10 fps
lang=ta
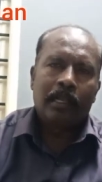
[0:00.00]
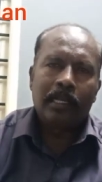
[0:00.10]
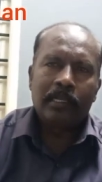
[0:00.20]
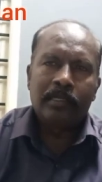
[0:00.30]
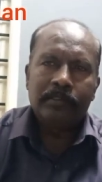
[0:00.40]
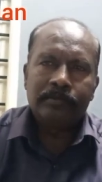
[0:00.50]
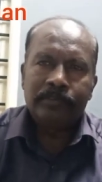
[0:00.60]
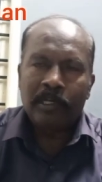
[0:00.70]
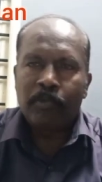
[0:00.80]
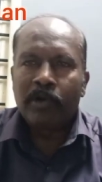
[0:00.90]
ஹாலுக்கு
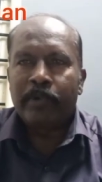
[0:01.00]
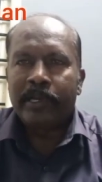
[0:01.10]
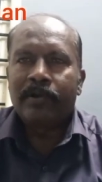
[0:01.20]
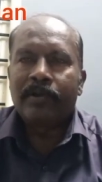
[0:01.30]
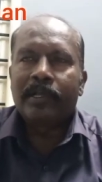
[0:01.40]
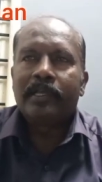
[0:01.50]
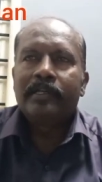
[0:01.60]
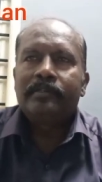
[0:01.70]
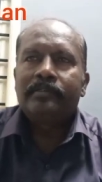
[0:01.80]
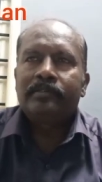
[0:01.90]
ரிப்போர்ட் பண்ணிடணுங்க
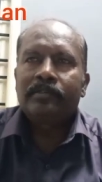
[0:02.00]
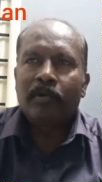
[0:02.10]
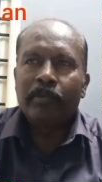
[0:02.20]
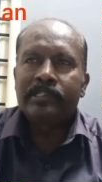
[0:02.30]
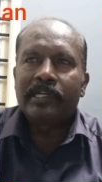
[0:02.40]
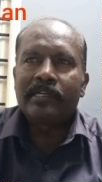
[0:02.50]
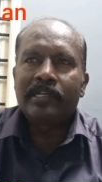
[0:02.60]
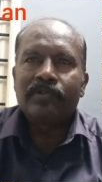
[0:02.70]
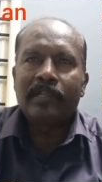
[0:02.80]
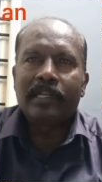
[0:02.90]
ரொம்ப
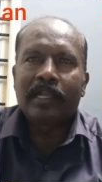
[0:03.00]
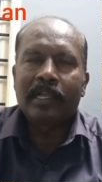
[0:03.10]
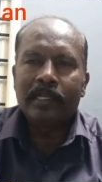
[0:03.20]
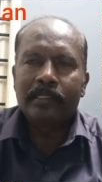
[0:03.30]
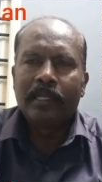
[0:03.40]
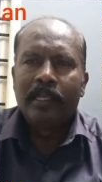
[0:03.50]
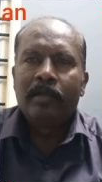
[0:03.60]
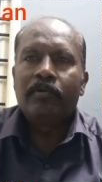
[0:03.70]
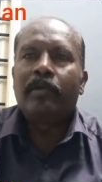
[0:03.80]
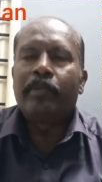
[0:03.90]
ஸ்ட்ரிக்டாக சொல்லியிருக்காங்க
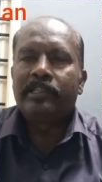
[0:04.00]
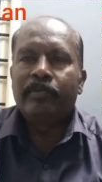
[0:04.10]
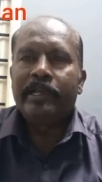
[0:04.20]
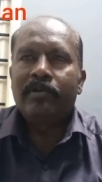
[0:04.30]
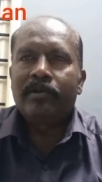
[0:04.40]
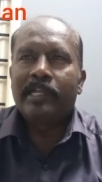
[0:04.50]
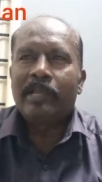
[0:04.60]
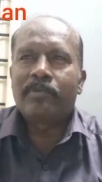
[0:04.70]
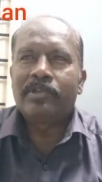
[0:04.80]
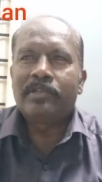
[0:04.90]
ஒரு பத்து மணிக்கு அவங்க
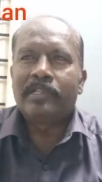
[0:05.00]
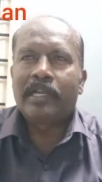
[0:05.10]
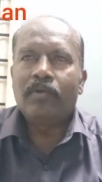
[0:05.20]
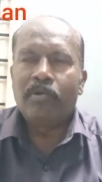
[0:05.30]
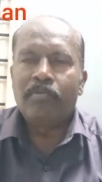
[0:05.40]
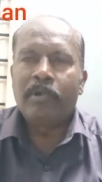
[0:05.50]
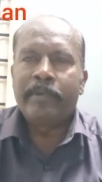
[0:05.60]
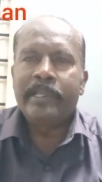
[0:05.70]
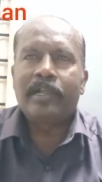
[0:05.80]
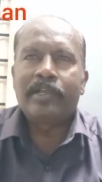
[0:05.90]
டைம் கொடுத்துருந்தாங்கன்னா ஒம்பது
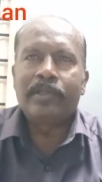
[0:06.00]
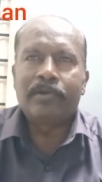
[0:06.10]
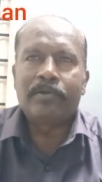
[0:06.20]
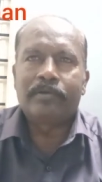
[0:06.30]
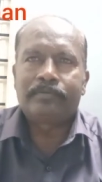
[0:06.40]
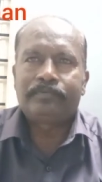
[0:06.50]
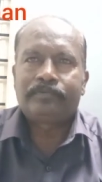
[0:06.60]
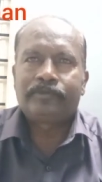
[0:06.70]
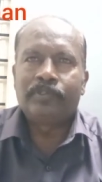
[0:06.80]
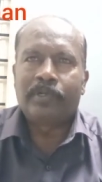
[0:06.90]
மணிக்கு அங்கே இருக்கணும்
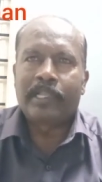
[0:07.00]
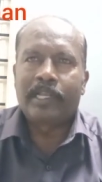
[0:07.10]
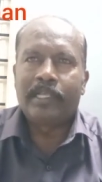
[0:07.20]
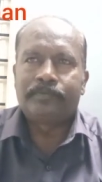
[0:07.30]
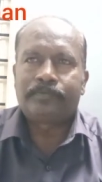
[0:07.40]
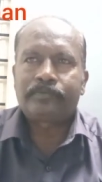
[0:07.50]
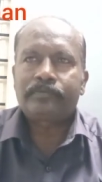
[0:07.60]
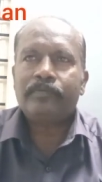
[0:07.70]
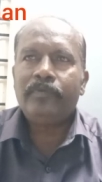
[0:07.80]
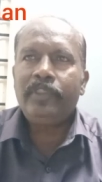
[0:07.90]
ஓகேங்களா
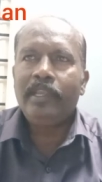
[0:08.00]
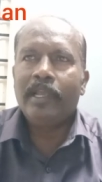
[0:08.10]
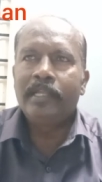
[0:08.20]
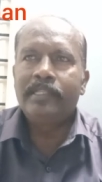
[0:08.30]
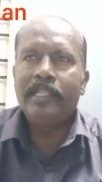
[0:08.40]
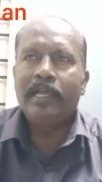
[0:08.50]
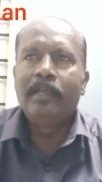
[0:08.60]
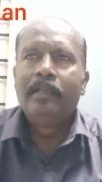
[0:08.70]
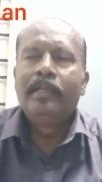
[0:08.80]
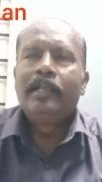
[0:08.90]
அடுத்ததாக
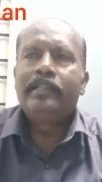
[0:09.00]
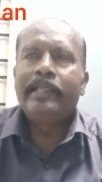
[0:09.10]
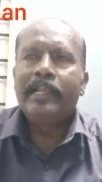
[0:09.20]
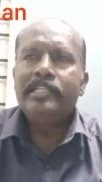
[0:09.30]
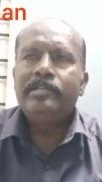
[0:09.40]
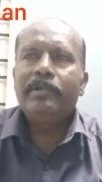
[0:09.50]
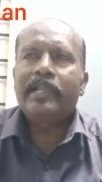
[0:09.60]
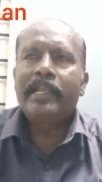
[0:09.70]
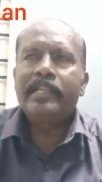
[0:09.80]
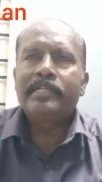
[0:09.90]
தி எலிஜிபிள்
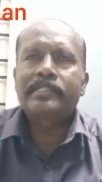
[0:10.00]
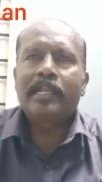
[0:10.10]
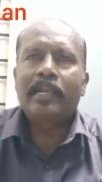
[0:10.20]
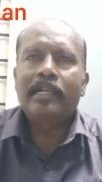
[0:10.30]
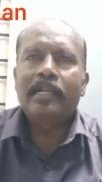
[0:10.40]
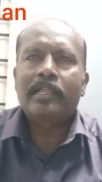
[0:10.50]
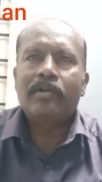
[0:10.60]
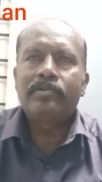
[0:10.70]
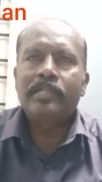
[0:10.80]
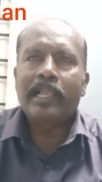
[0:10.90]
கேண்டிடேட்ஸ் கேன் அட்டன் த
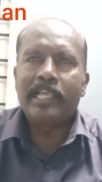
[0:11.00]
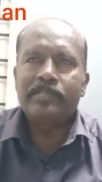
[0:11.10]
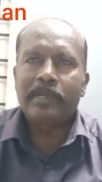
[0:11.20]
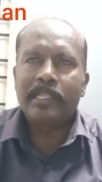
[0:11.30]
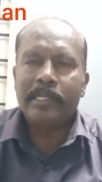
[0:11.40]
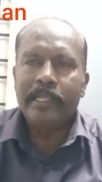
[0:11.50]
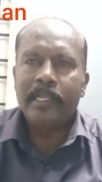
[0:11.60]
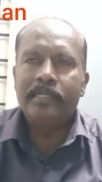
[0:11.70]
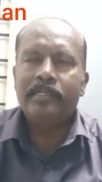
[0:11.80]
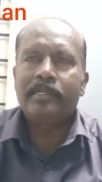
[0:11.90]
கவுன்சிலிங் ஆஸ் பர் த
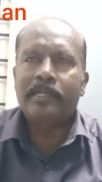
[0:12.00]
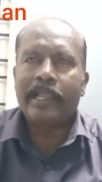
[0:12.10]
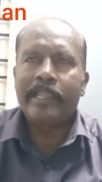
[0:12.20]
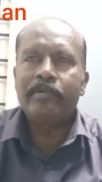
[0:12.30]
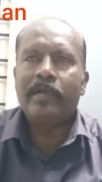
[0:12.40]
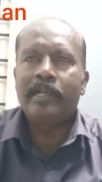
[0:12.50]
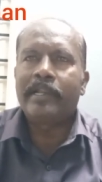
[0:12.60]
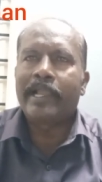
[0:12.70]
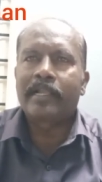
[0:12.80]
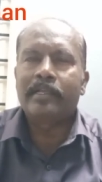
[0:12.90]
டேட் டைம் அண்ட்
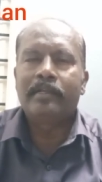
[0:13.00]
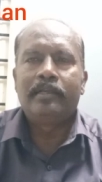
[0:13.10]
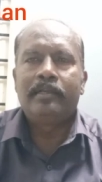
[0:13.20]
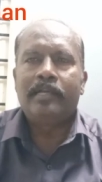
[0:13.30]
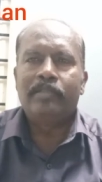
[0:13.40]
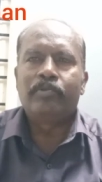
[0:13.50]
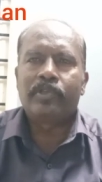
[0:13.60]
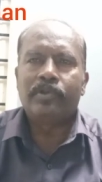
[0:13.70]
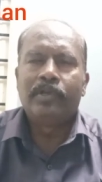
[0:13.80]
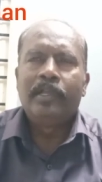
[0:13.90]
ரேங்க் அது
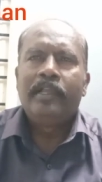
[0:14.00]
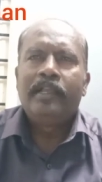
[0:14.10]
முக்கியம்